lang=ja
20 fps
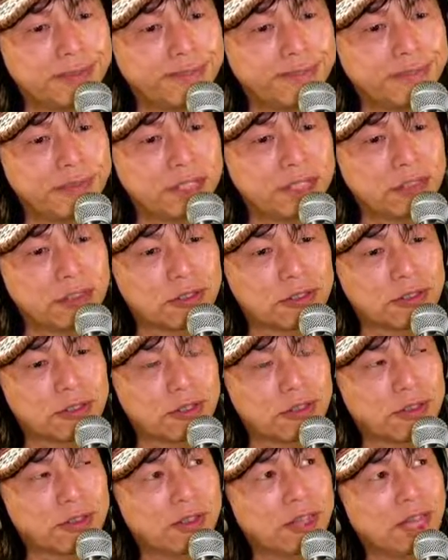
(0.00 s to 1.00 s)
なんていうの、そ
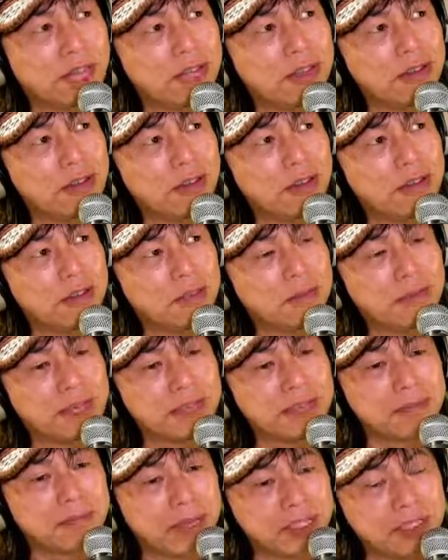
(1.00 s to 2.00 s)
の、大量に
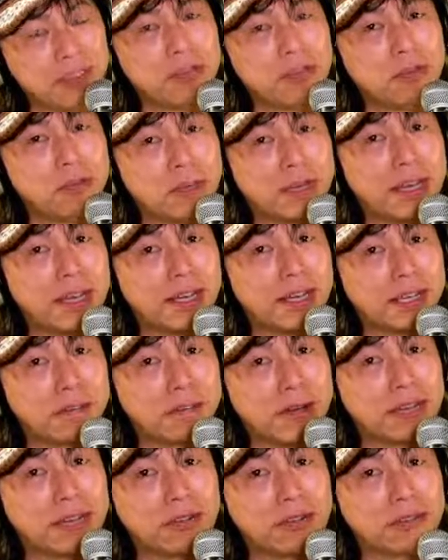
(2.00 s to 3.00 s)
マスマストをめがけて
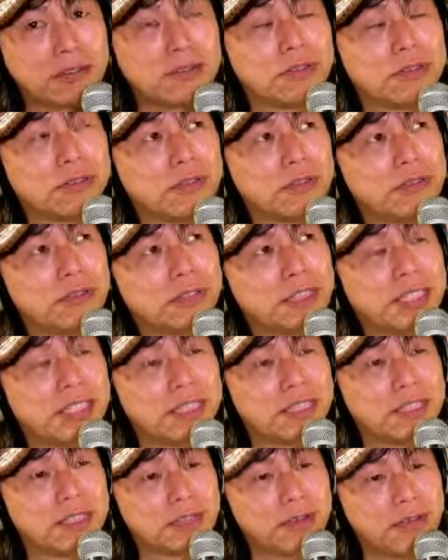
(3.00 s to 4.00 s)
バンと行くんじゃな
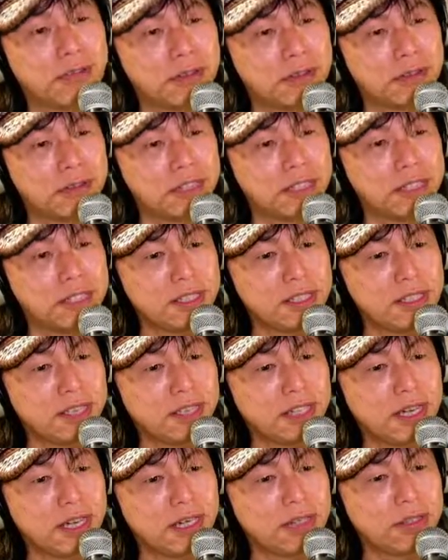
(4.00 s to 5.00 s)
しに、こう、インディーズ的
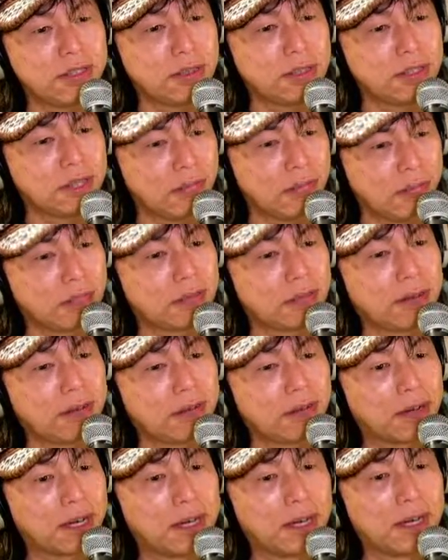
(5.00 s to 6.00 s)
なノリでね、行く場合
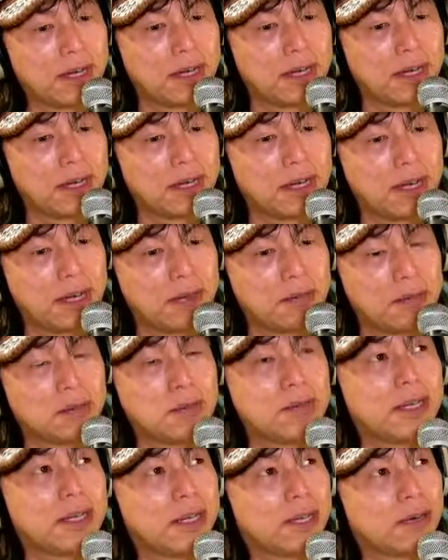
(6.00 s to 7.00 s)
は、あ僕
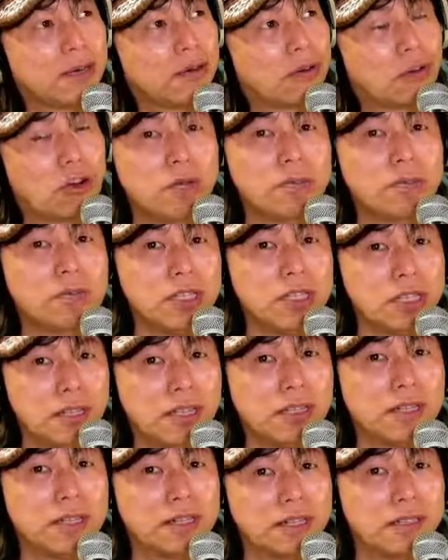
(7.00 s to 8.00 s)
はね、こう、ゴム
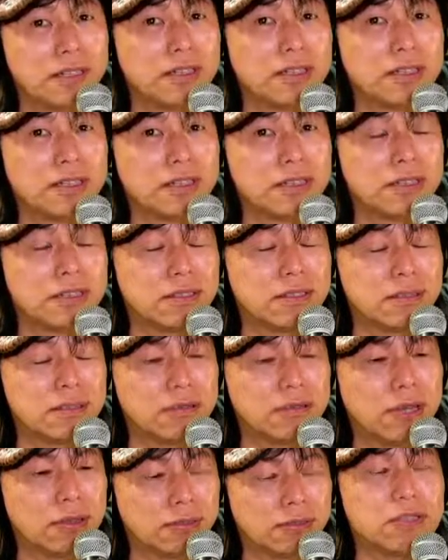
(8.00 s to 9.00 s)
印
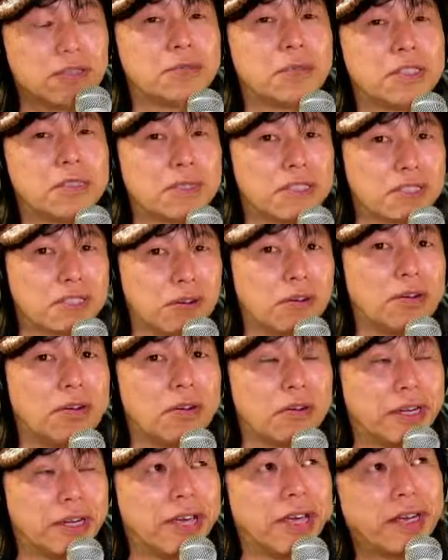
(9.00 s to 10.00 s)
あ、おすすめします。
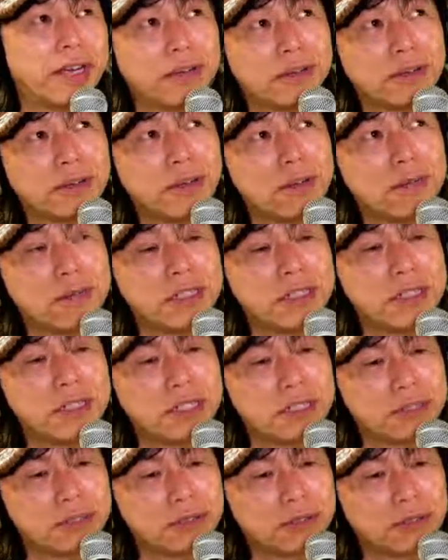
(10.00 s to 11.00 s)
ロゴをね、ゴム印
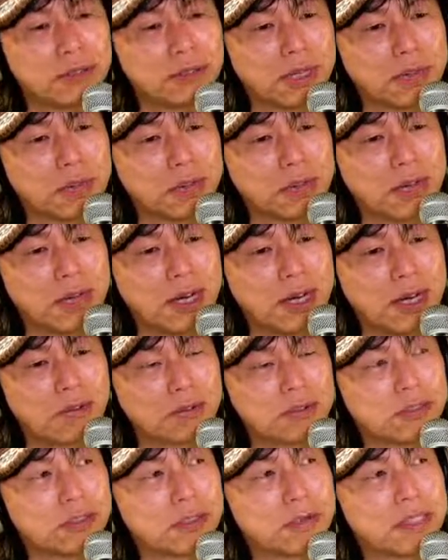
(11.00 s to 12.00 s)
にすることは僕は
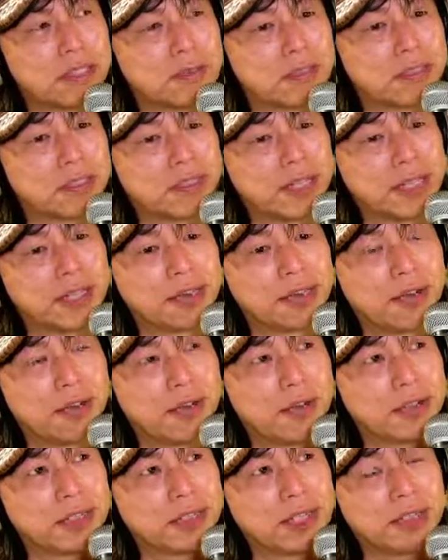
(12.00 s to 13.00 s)
おすすめします。あ
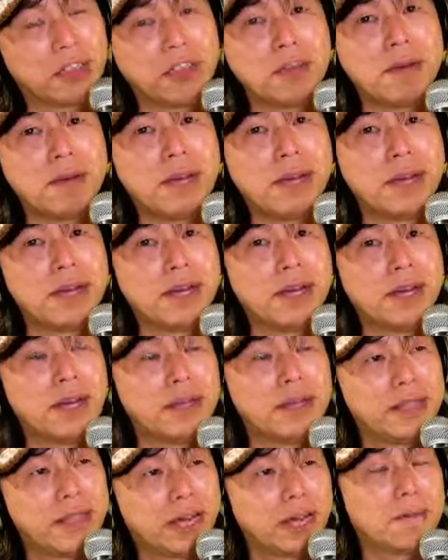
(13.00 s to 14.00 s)
の、例えば、
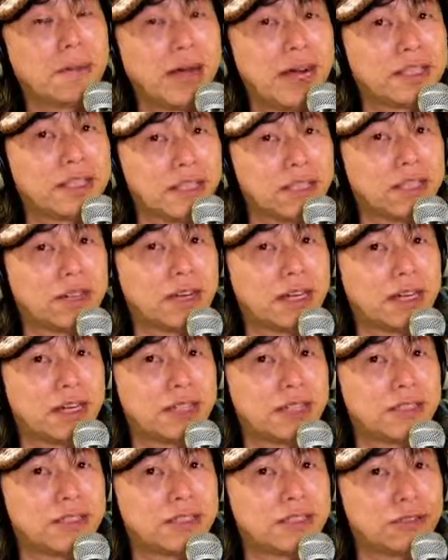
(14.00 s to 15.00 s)
なんかパーティーとか
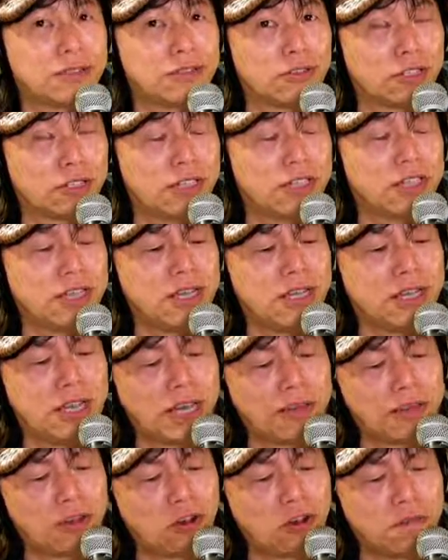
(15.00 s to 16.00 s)
するときに、
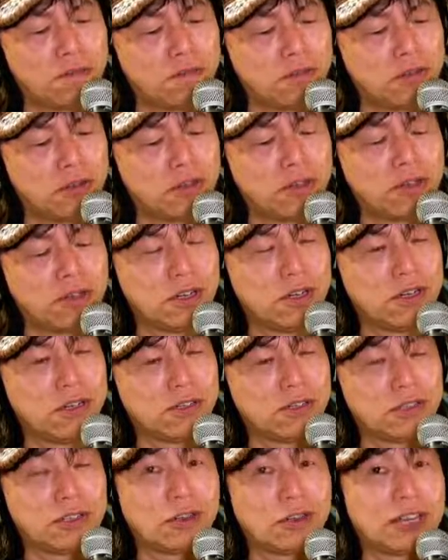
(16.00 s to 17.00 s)
紙コップ
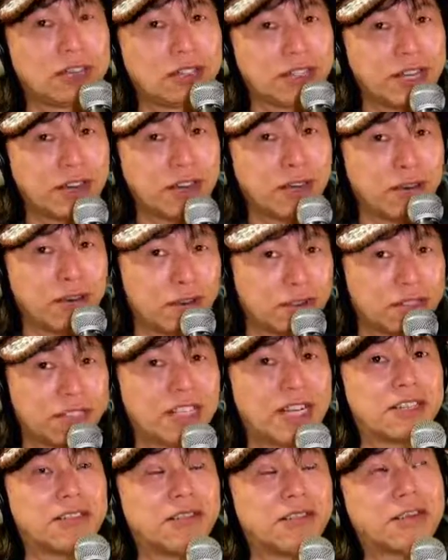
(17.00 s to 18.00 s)
とかにね、こう押し
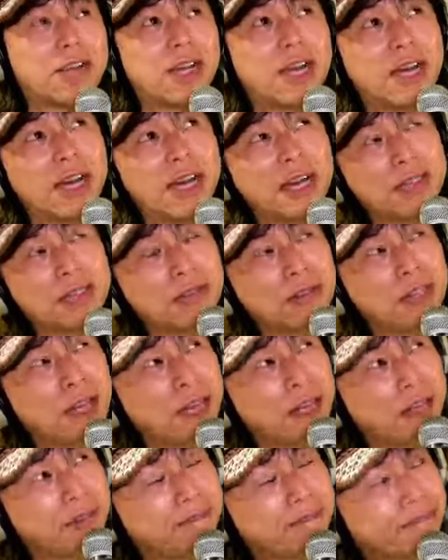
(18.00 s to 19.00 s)
たりとか、あと
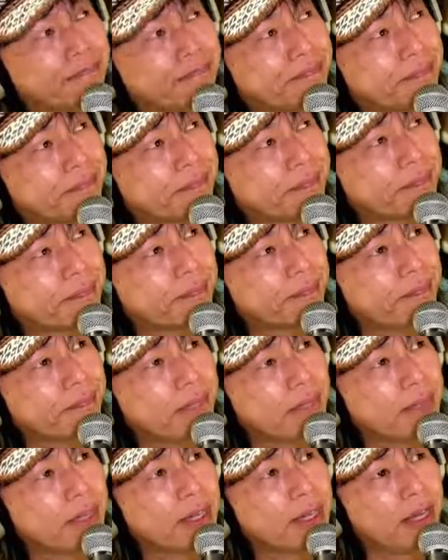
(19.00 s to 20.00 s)
ね、
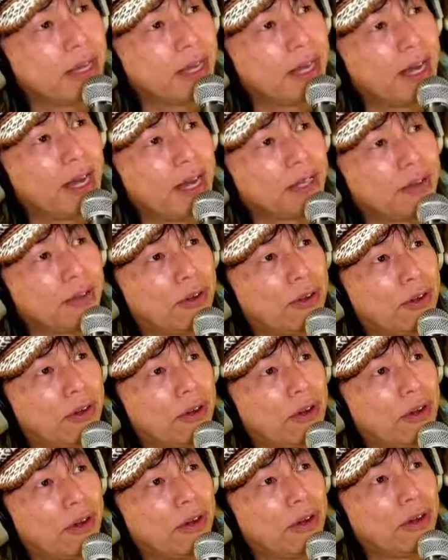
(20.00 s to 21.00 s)
あ
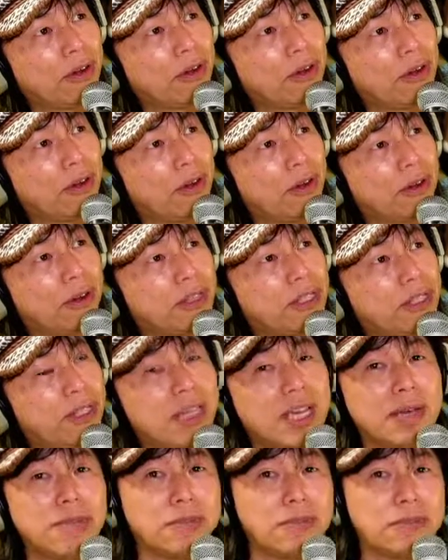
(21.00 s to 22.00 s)
の、
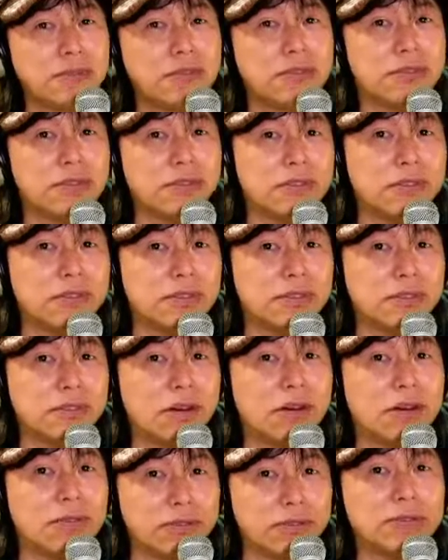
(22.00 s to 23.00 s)
DM
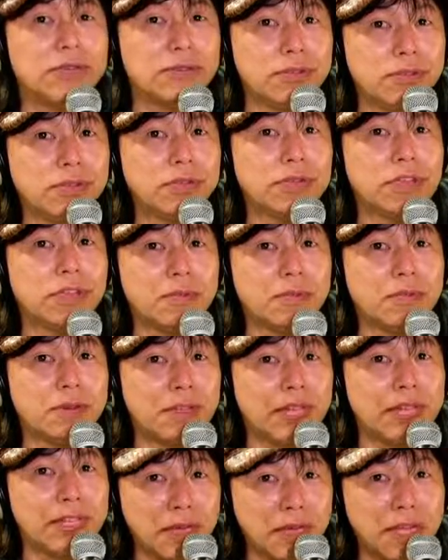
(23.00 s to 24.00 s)
の封筒でも
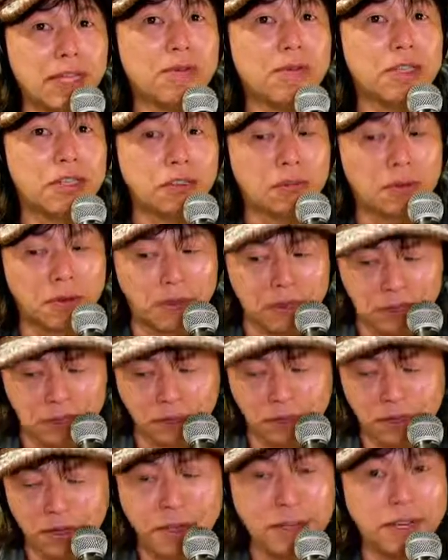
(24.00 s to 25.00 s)
何何でもいいと思います
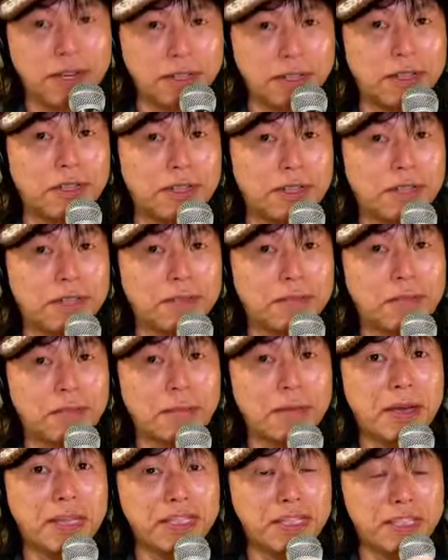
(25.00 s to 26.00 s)
よ。うん。まあ、
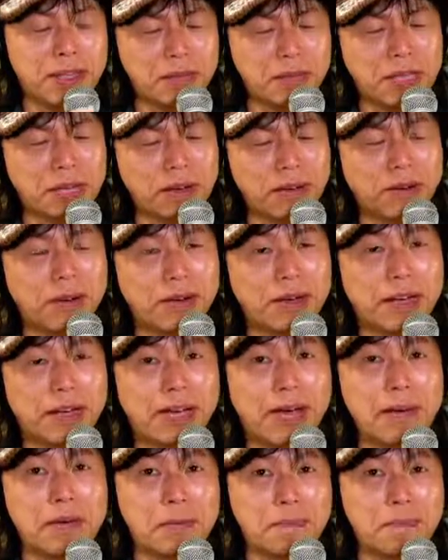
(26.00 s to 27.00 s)
名刺入れみたいな
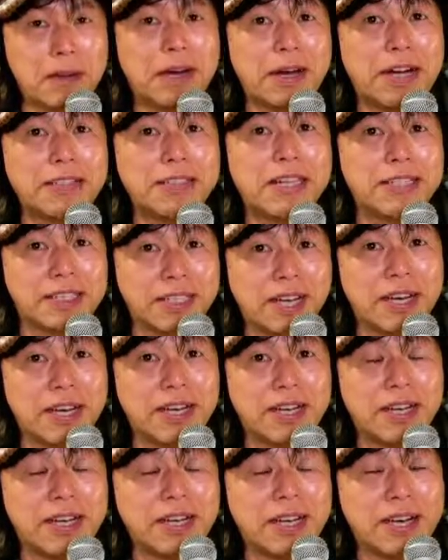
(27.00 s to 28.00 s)
紙いっぱいあるじゃないですか。
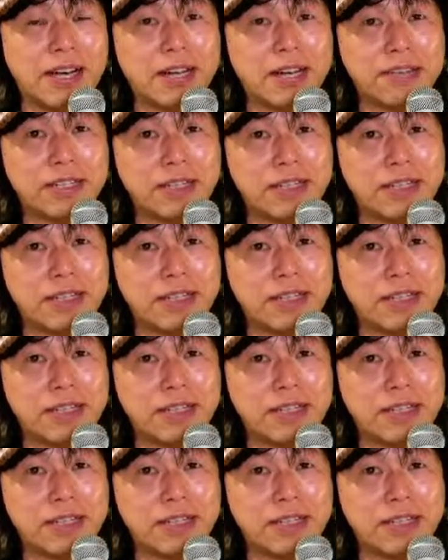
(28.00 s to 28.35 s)
ああいうの